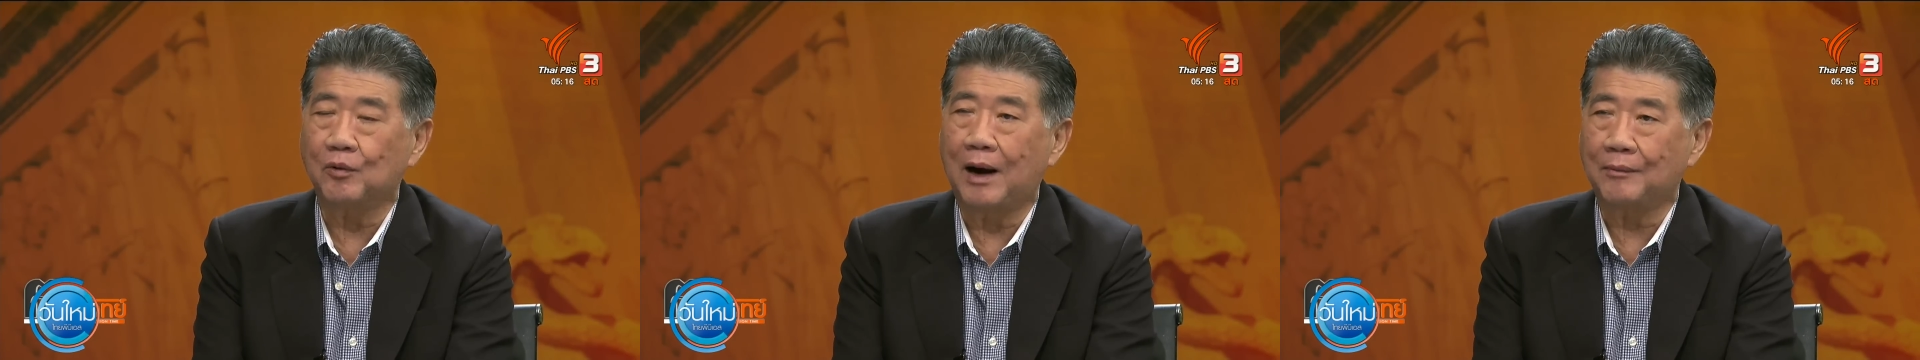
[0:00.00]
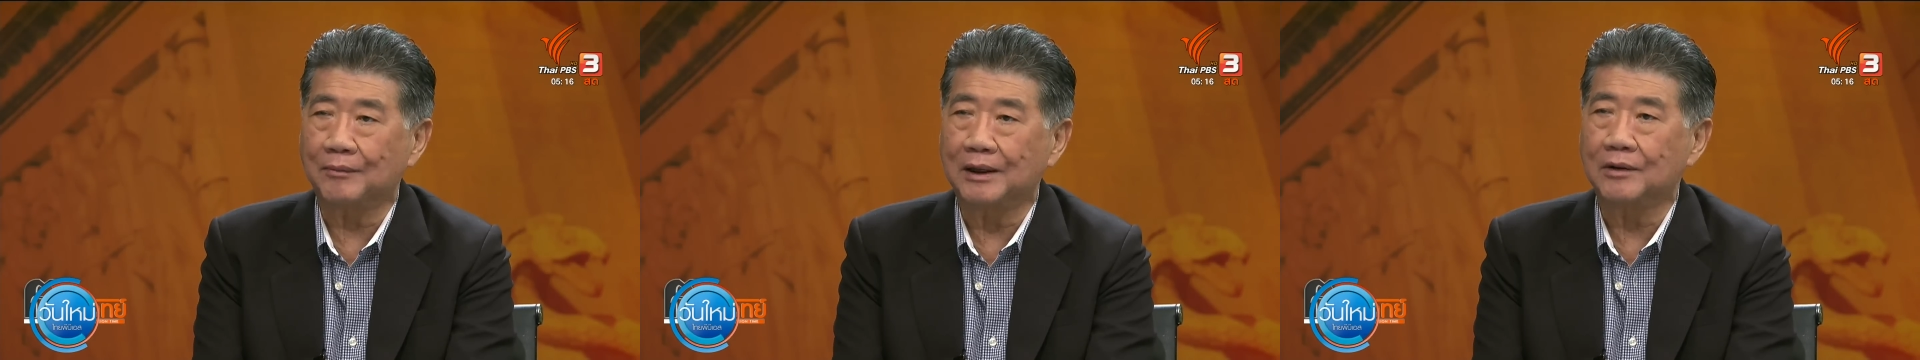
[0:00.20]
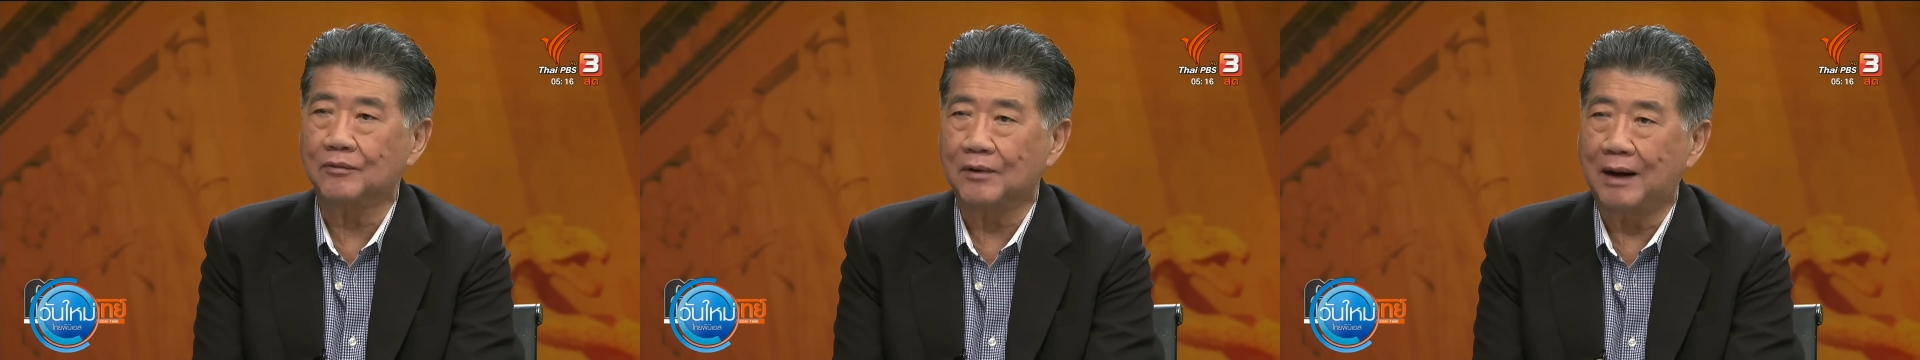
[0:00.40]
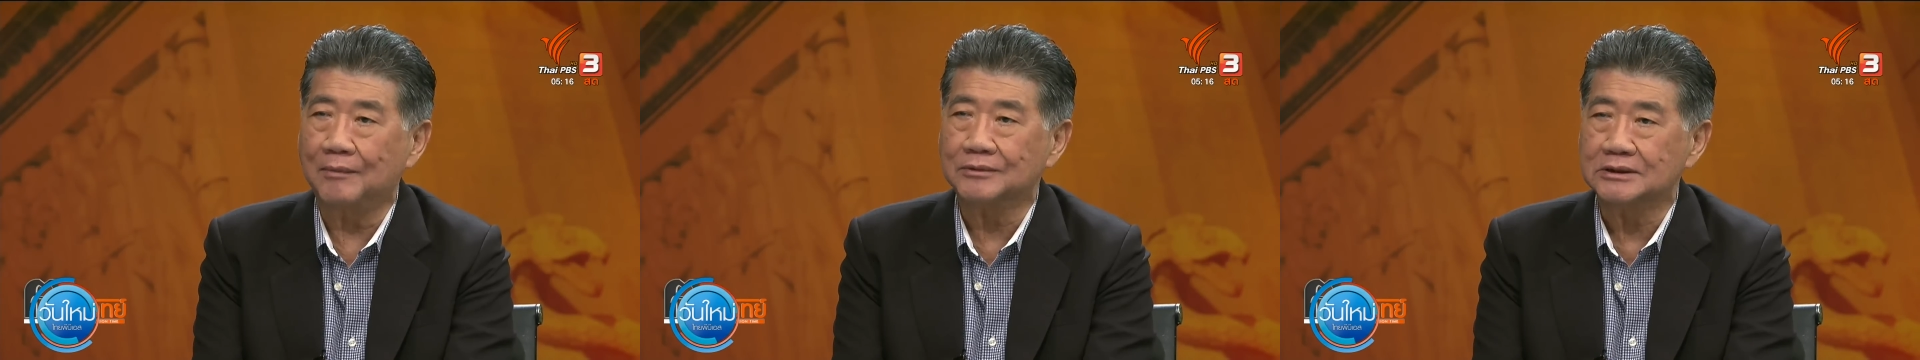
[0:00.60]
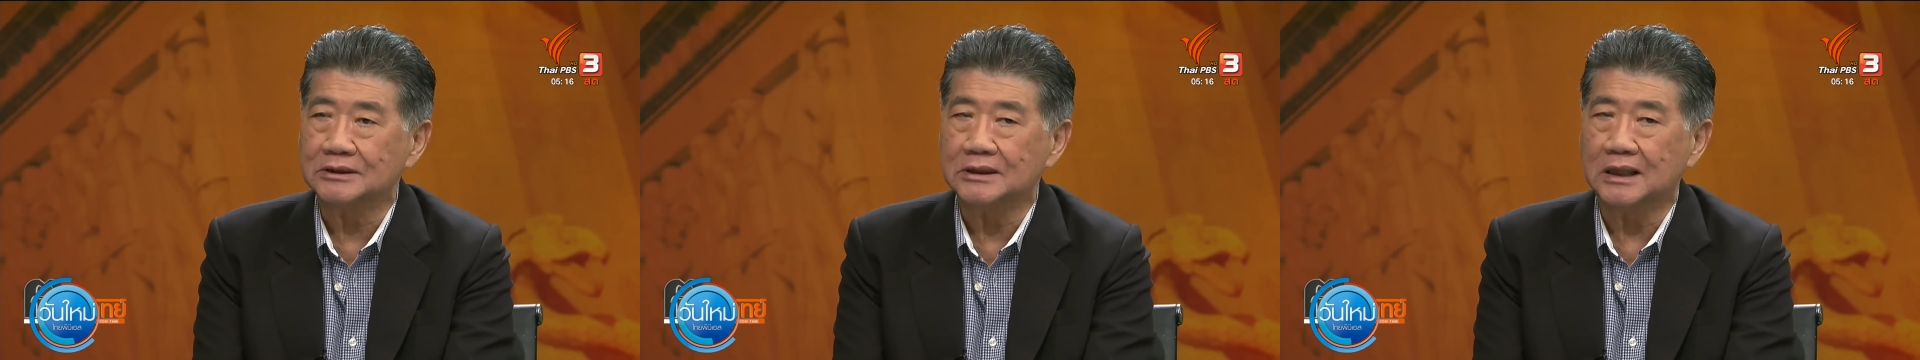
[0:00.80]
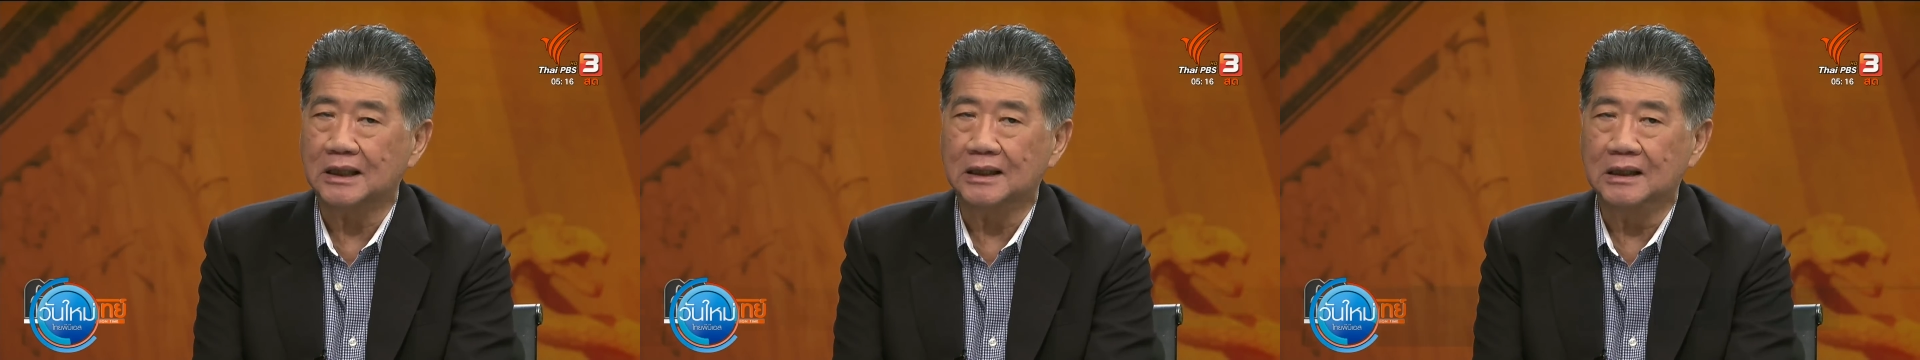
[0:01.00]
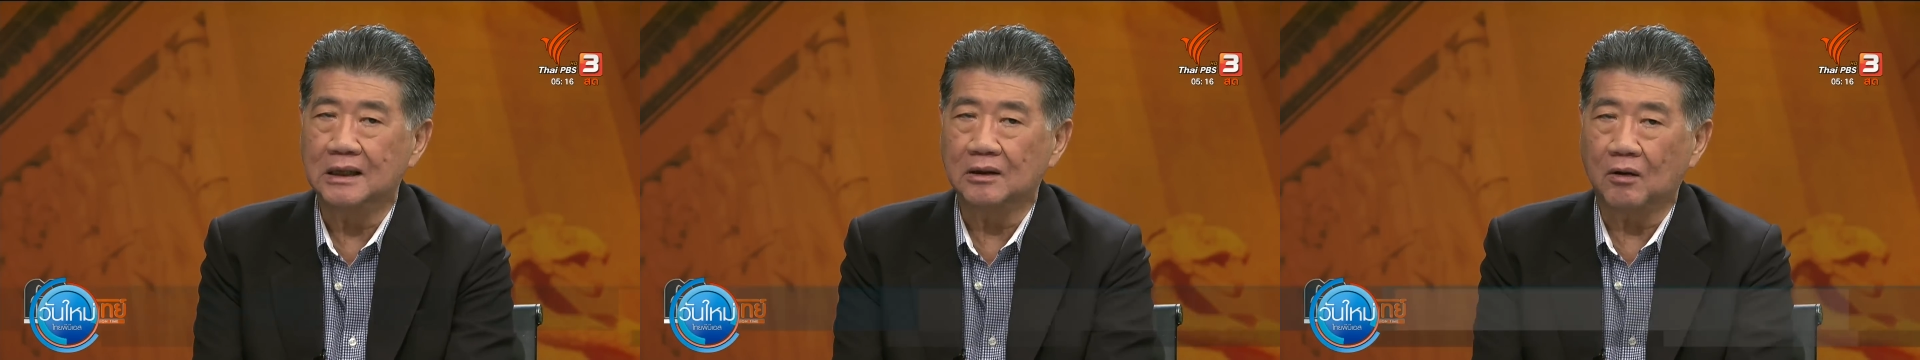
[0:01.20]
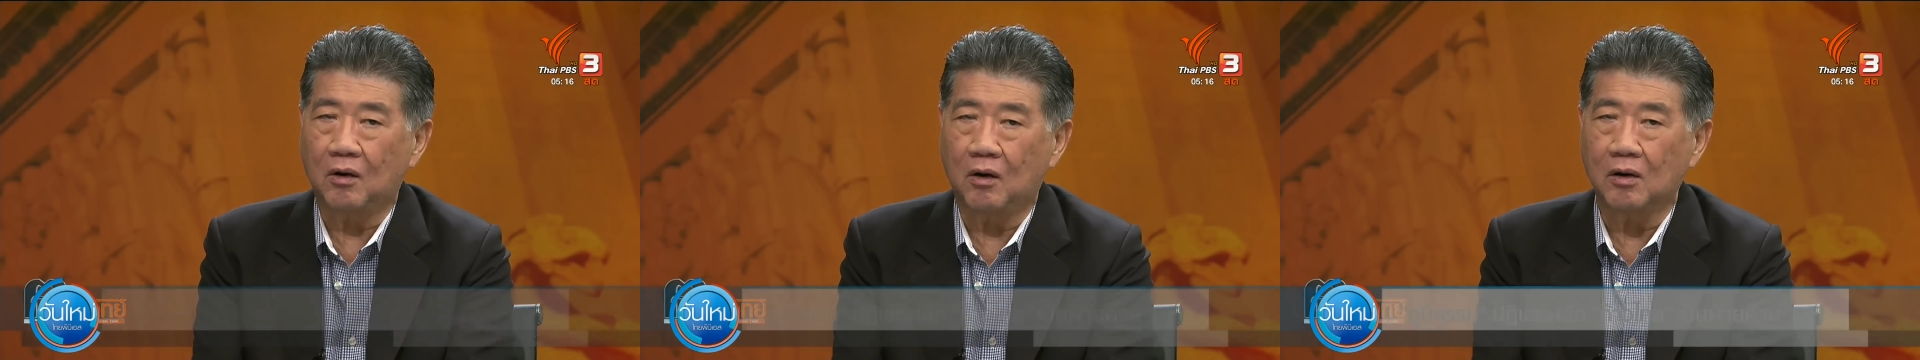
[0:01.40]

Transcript: ไม่มีแนวคิดผลักให้พัก